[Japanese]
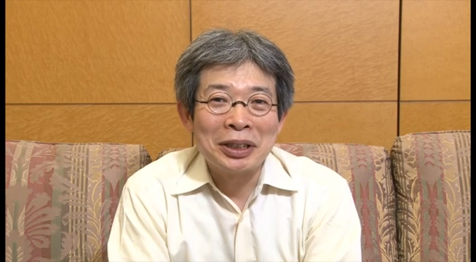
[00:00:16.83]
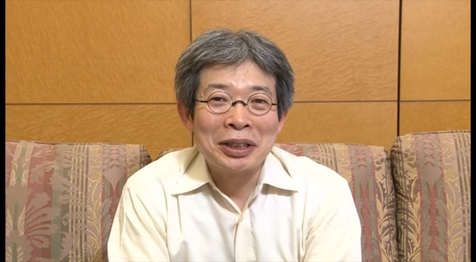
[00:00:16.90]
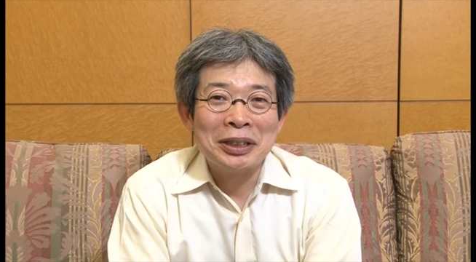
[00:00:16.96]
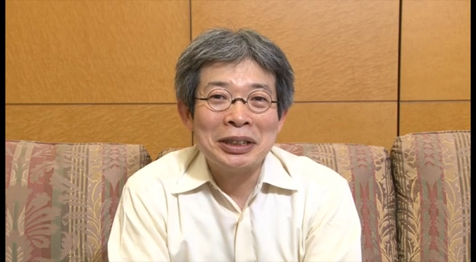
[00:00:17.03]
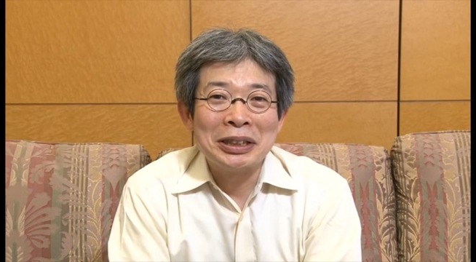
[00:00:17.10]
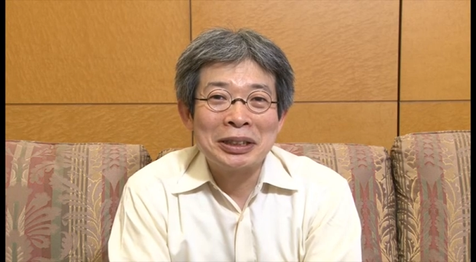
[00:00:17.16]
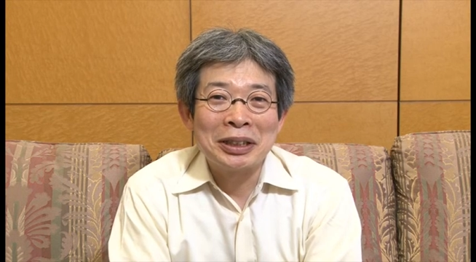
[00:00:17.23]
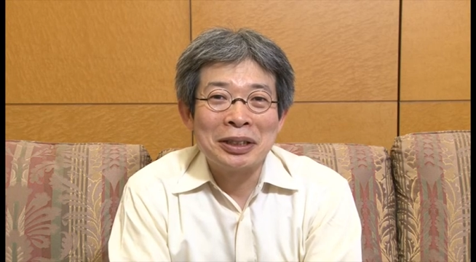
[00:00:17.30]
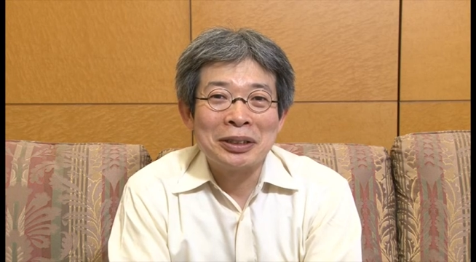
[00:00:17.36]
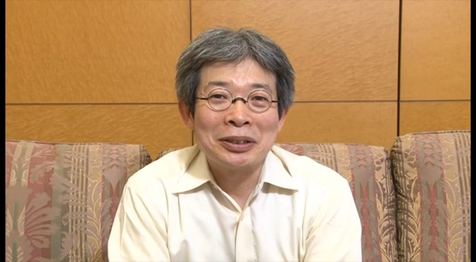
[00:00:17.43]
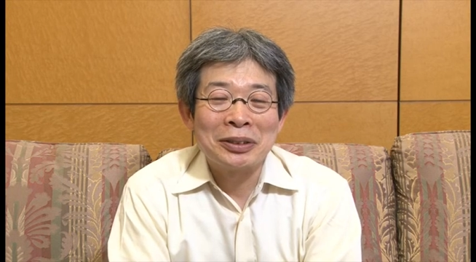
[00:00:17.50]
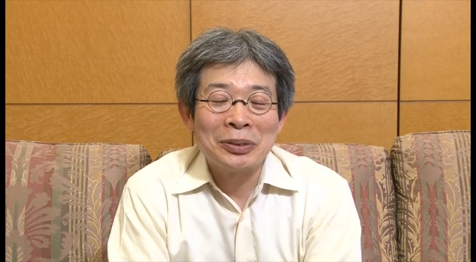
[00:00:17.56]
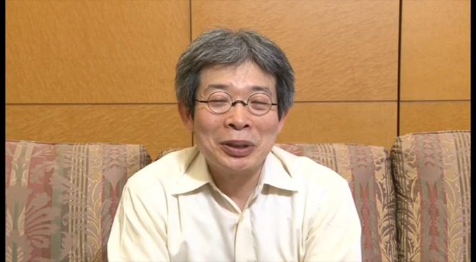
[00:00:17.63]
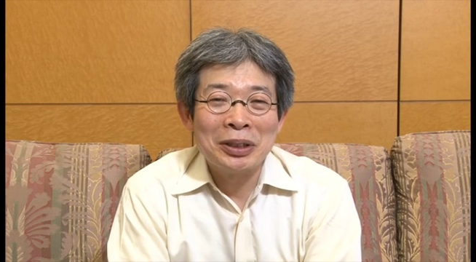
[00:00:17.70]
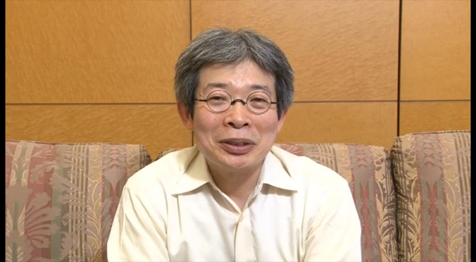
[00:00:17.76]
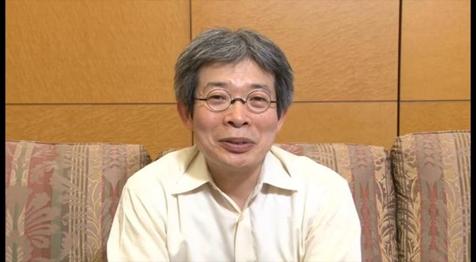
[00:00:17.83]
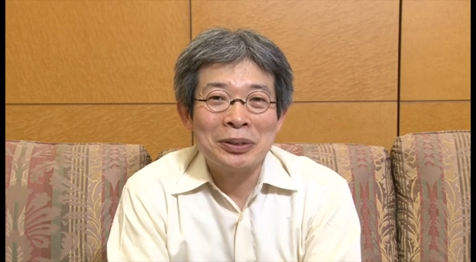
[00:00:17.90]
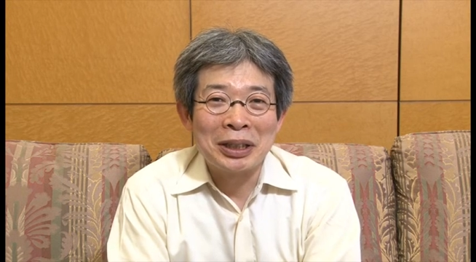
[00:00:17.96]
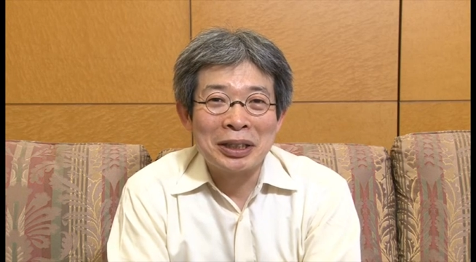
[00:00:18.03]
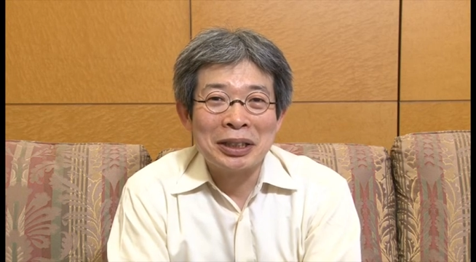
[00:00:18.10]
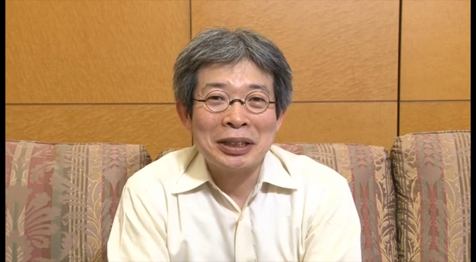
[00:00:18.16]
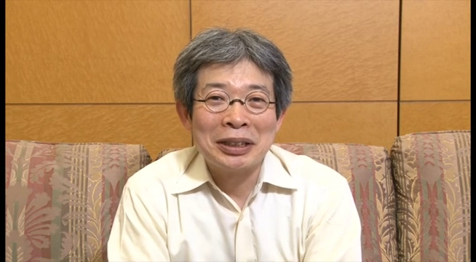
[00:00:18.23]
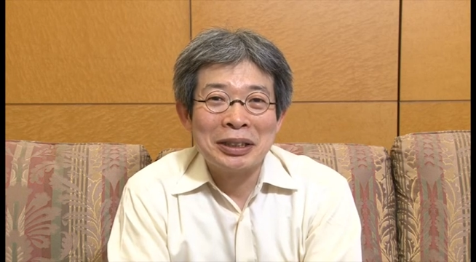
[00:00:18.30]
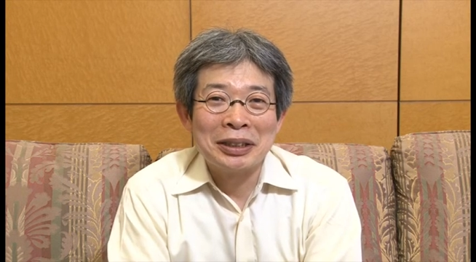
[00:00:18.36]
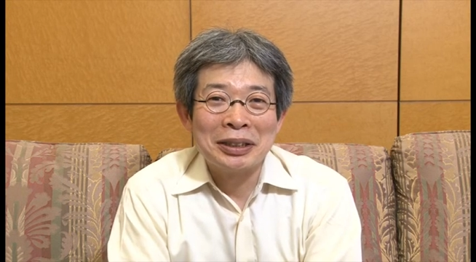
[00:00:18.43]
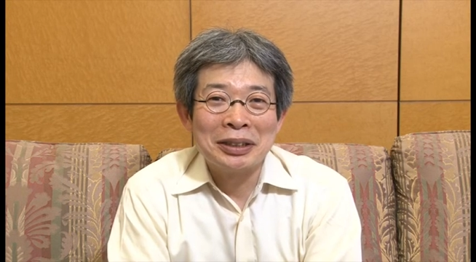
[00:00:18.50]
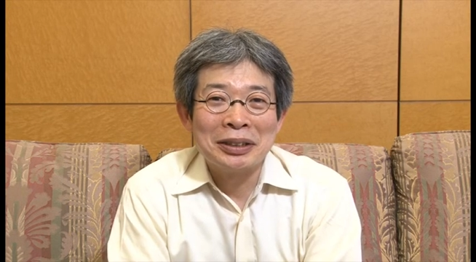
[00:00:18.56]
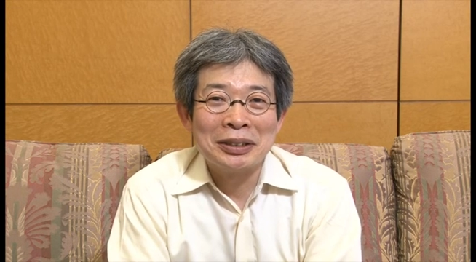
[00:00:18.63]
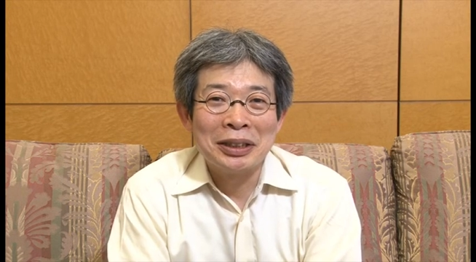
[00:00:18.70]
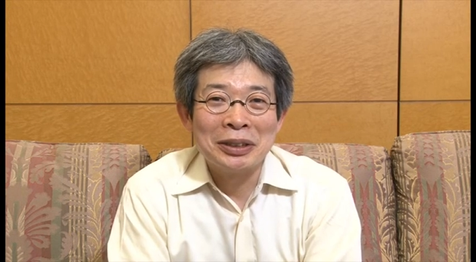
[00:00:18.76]
台にしたストレートな
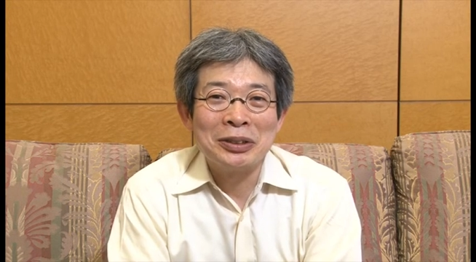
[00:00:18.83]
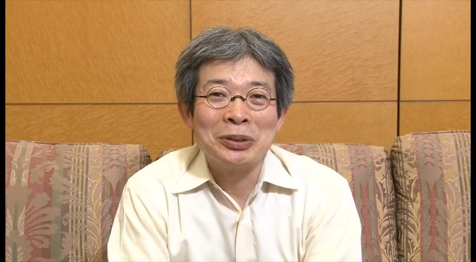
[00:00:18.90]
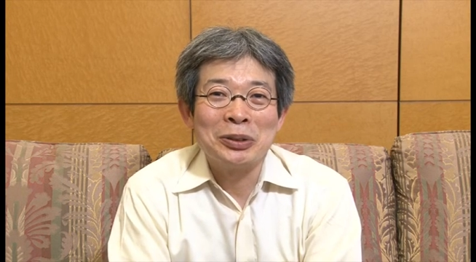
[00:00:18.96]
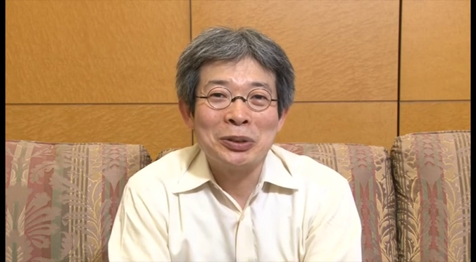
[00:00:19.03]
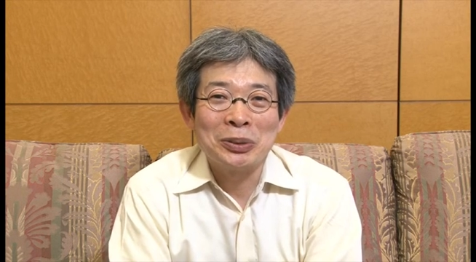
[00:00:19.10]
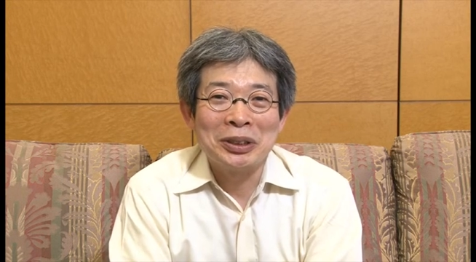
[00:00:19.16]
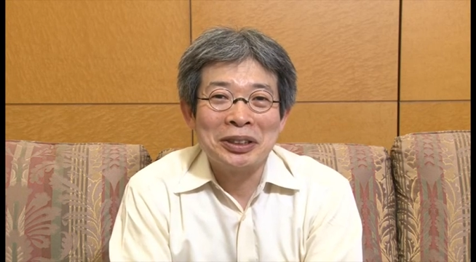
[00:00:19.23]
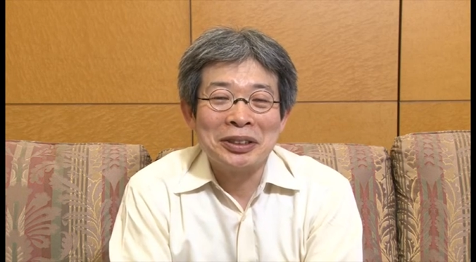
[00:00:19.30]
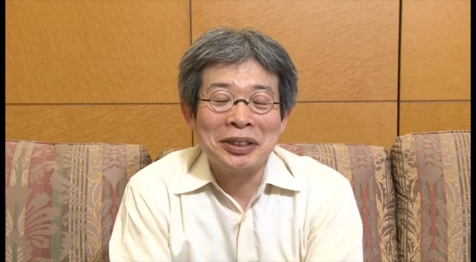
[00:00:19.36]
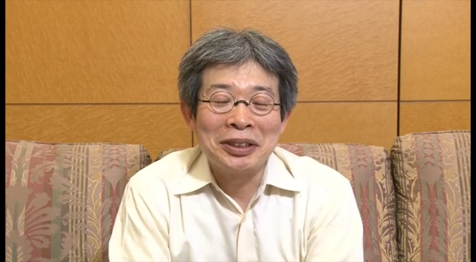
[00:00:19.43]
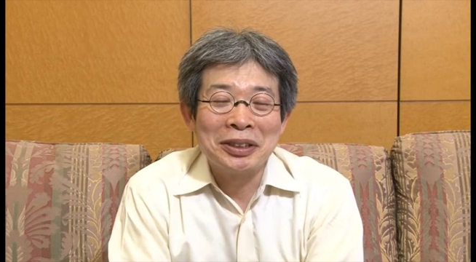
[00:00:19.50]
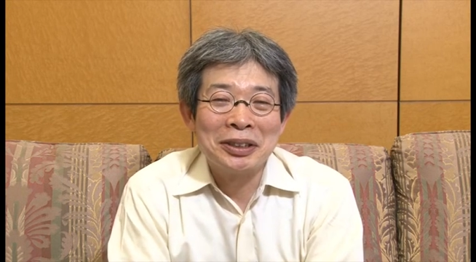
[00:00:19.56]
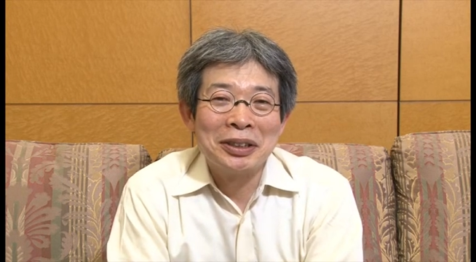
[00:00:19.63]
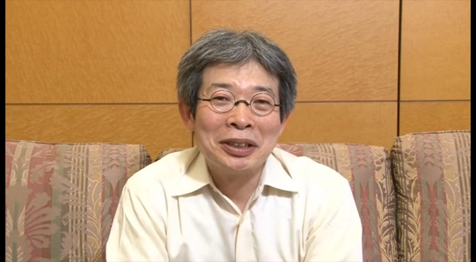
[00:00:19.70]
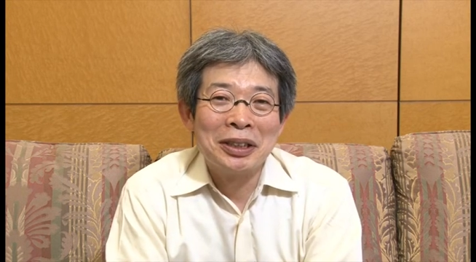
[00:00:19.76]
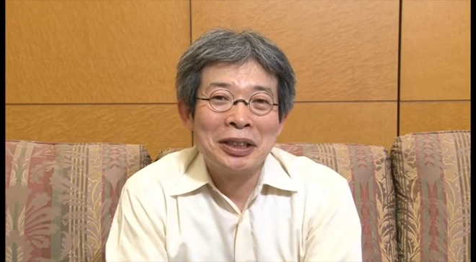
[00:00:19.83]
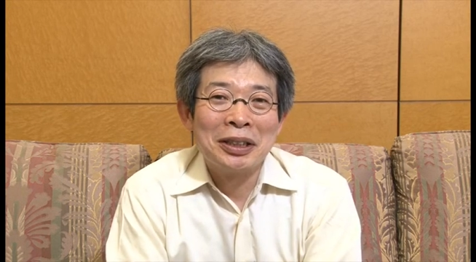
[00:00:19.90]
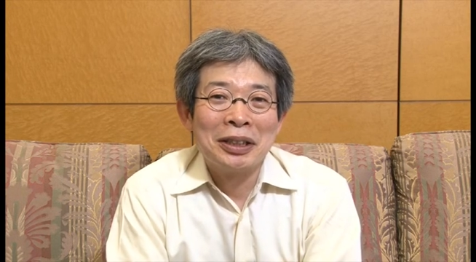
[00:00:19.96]
青春小説です。